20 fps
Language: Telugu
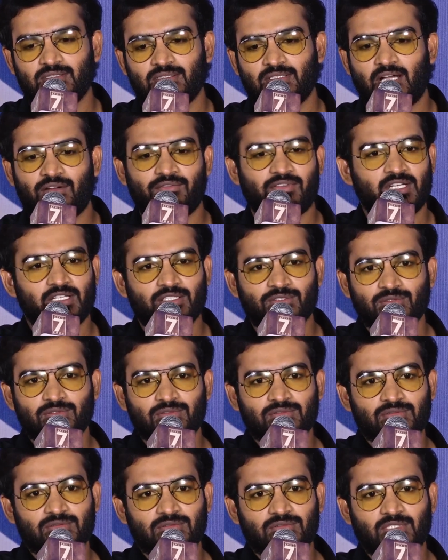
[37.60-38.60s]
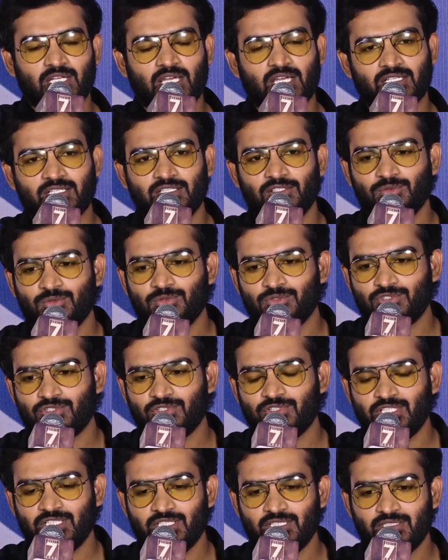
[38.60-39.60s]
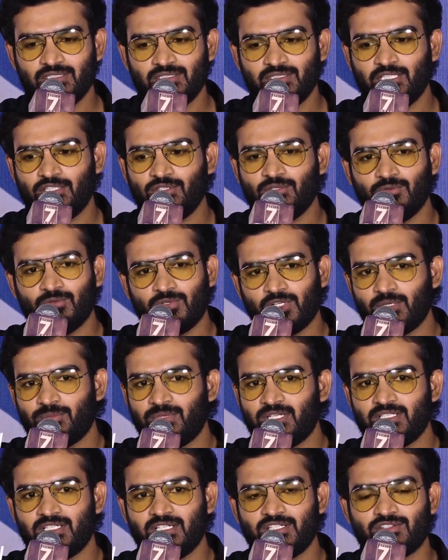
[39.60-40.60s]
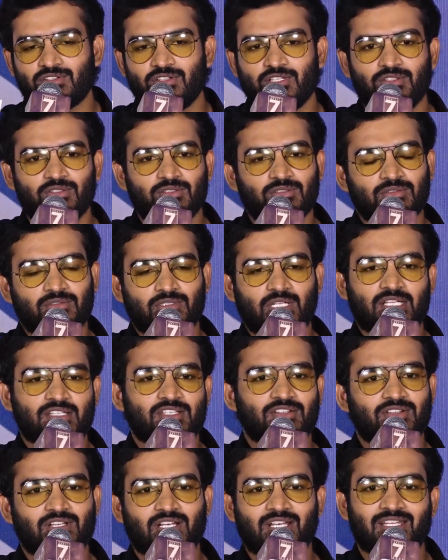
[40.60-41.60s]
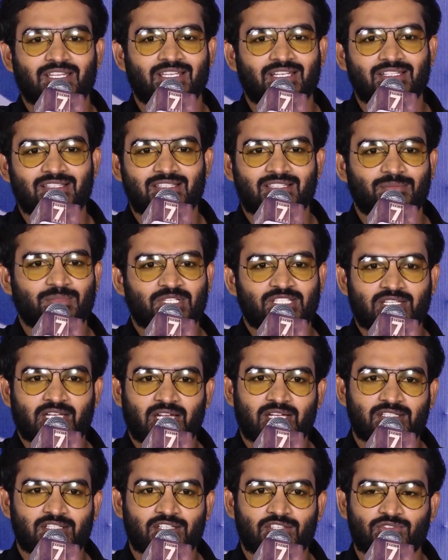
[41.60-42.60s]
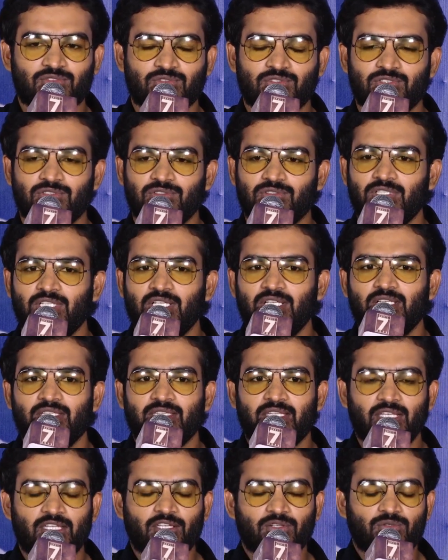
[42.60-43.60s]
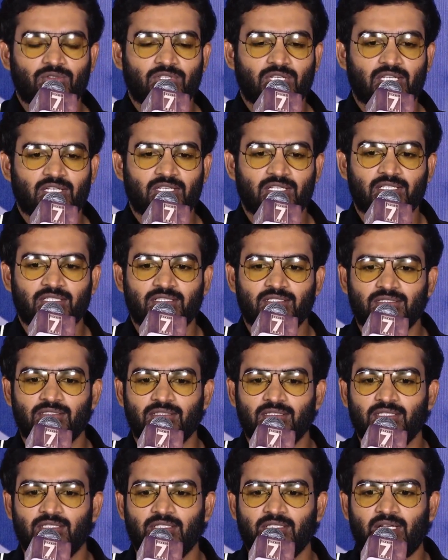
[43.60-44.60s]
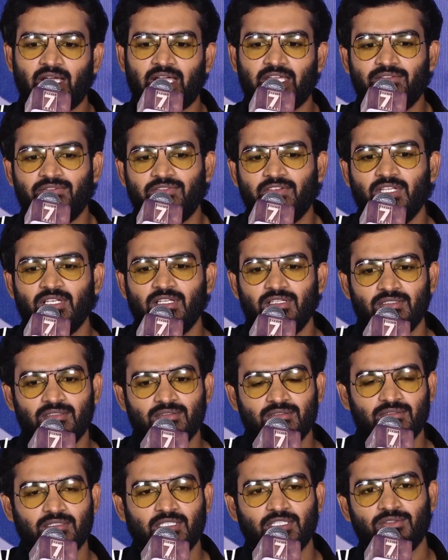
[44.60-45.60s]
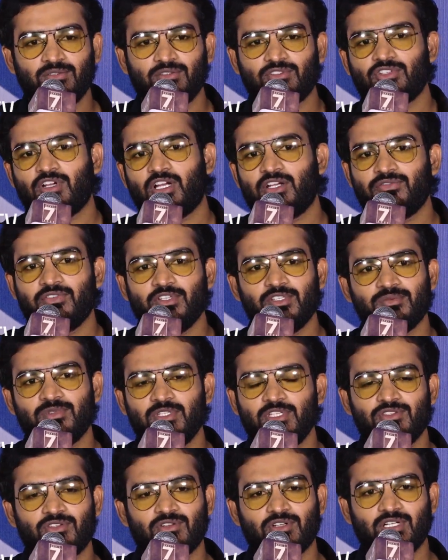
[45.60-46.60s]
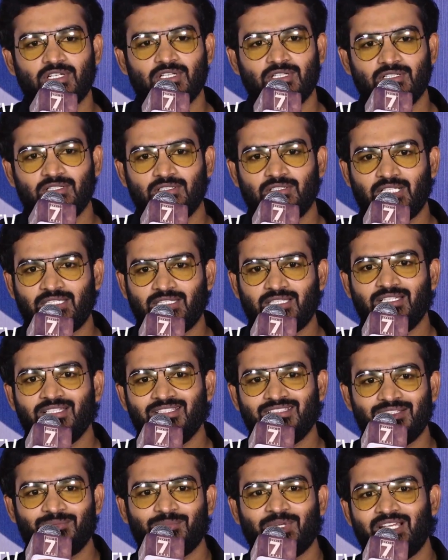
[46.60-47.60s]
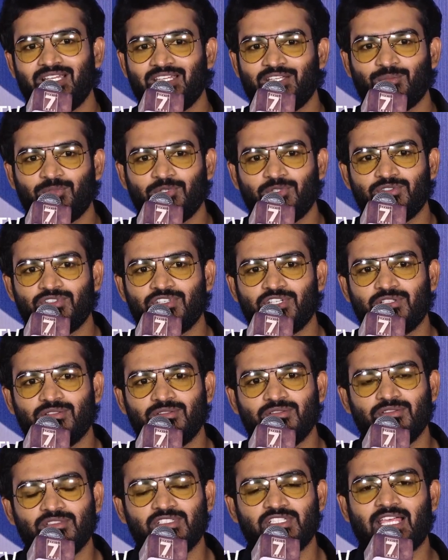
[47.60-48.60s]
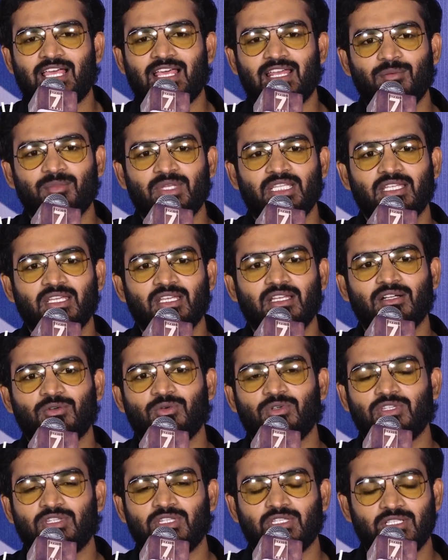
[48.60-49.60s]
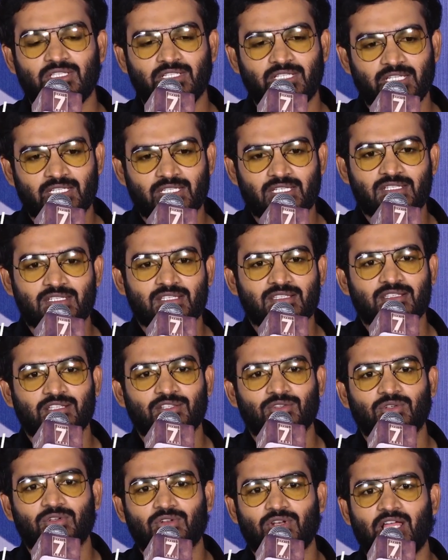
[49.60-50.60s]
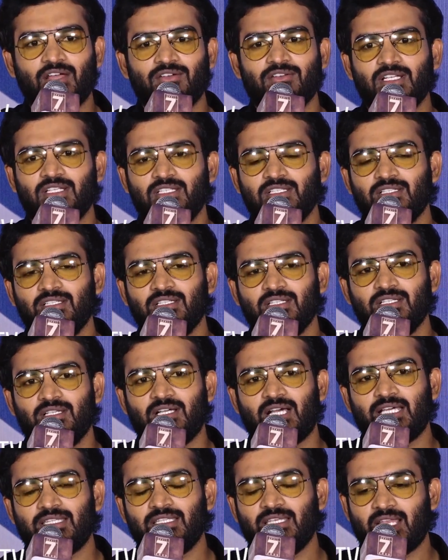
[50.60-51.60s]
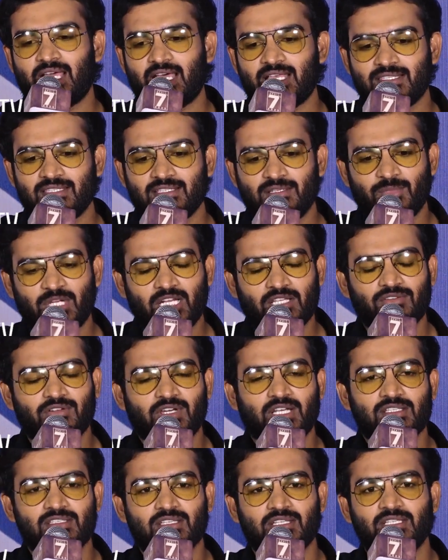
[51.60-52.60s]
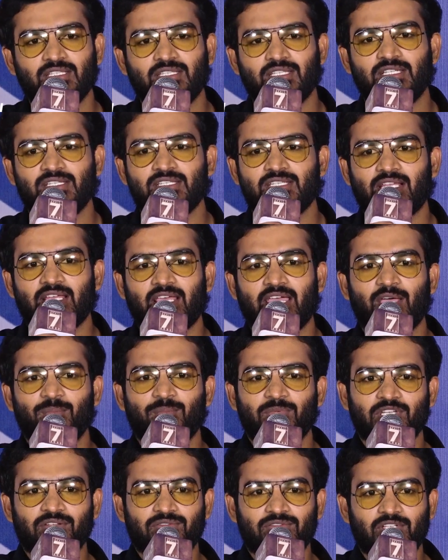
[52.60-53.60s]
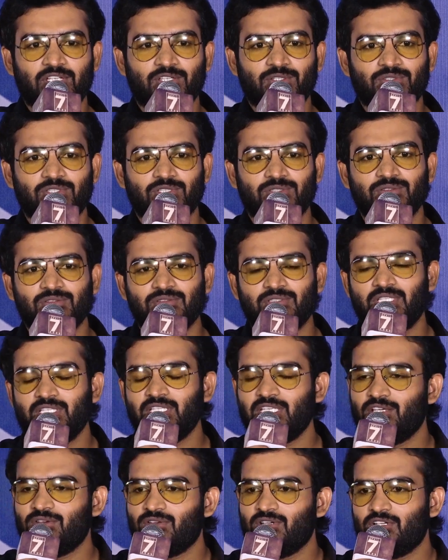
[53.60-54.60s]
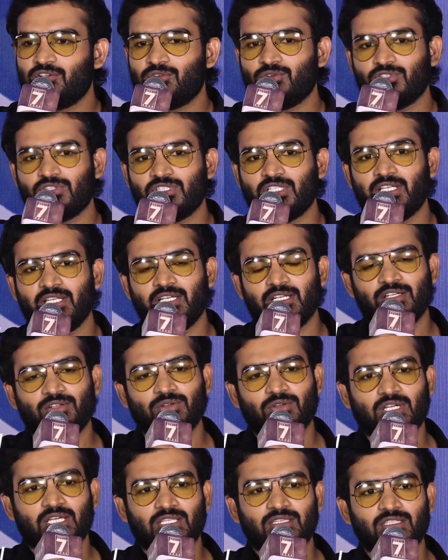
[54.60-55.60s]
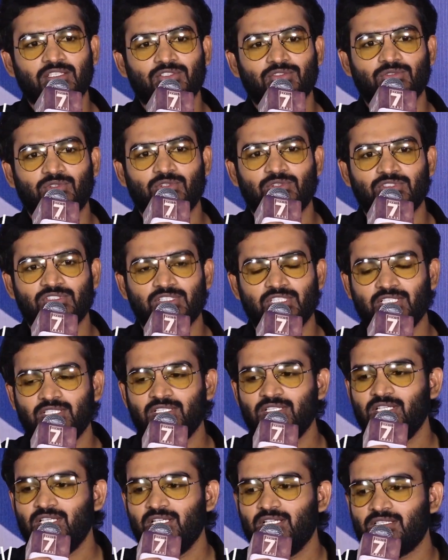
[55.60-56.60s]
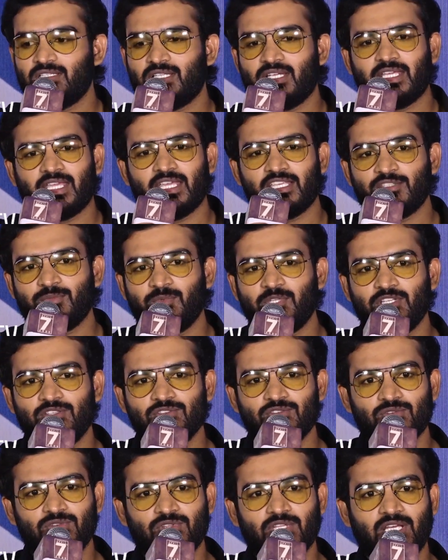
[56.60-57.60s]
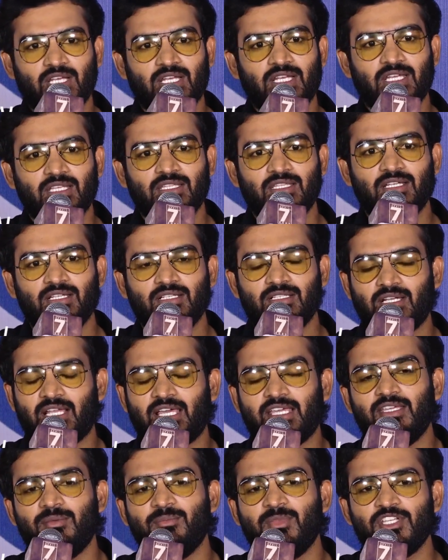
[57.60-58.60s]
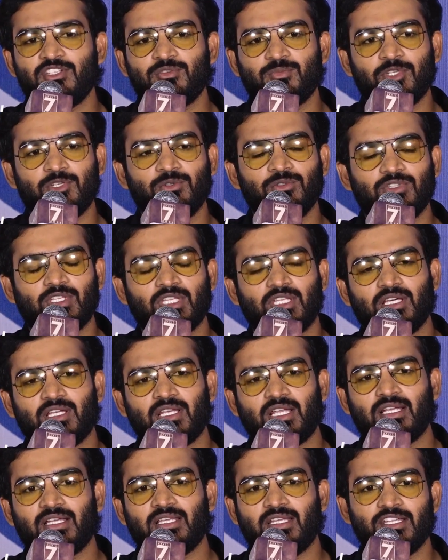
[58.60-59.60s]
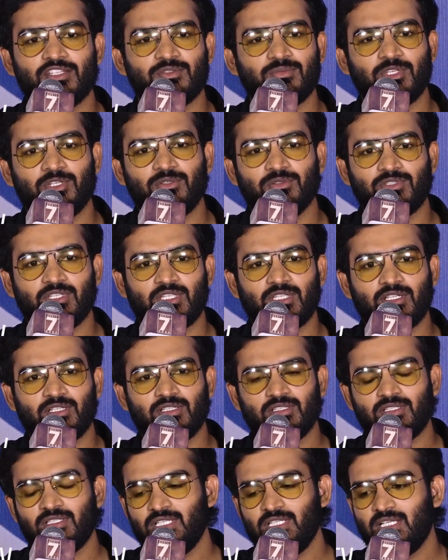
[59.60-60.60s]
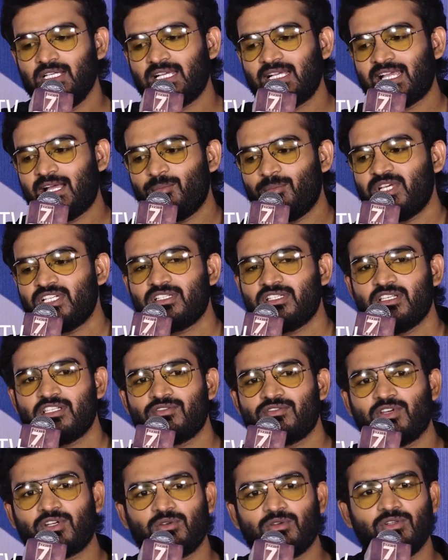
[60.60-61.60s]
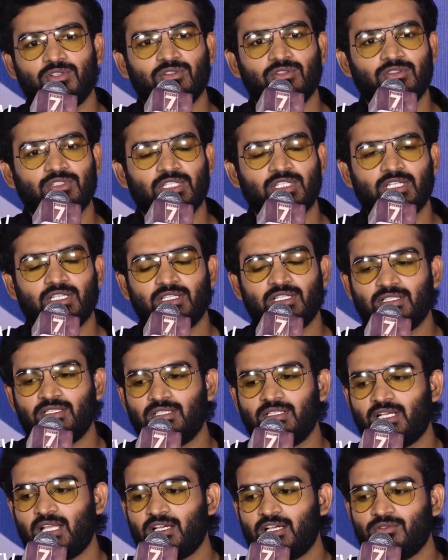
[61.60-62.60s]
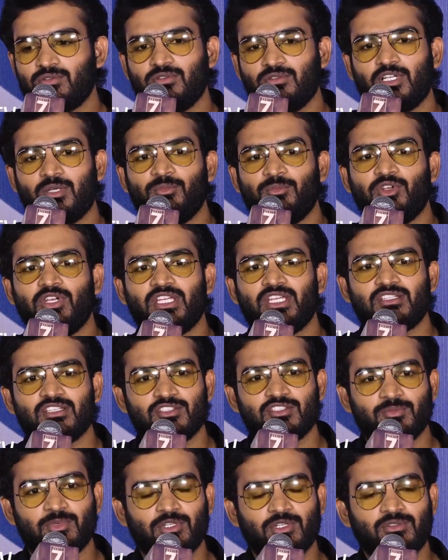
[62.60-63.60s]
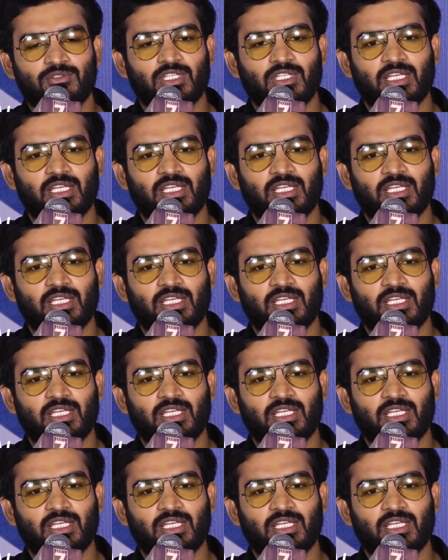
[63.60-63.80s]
అవ్వలేదు నాకు నేను కూర్చొని ఏదో ఉన్న బడ్జెట్స్లో ఏదో రాజవర్ రాణి గారి సినిమా స్టార్ట్ చేసుకున్నాం తెలియకుండానే ఐ ఫీల్ నేను షార్ట్ ఫిల్మ్స్ నుంచి ఒక అతన్ని సినిమాలకి ఇప్పుడు వచ్చాను చాలామంది ఇంకా కొత్త టెక్నీషియన్స్ అందరూ రావాలి అది నా సినిమాల ద్వారా జరిగితే నేను చాలా హ్యాపీగా ఫీల్ అవుతాను అందుకే ఎవరైనా కొత్త డైరెక్టర్ ఒక కథ తీసుకొని వస్తే తనకి ఎక్స్పీరియన్స్ ఉందా లేదా నా ఇమేజ్ పెరుగుతుందా నా క్రేజ్ పెరుగుతుందా కమర్షియల్స్ వర్కౌట్ అవుతాయా నాకు రెమ్యునరేషన్స్ పెరుగుతాయా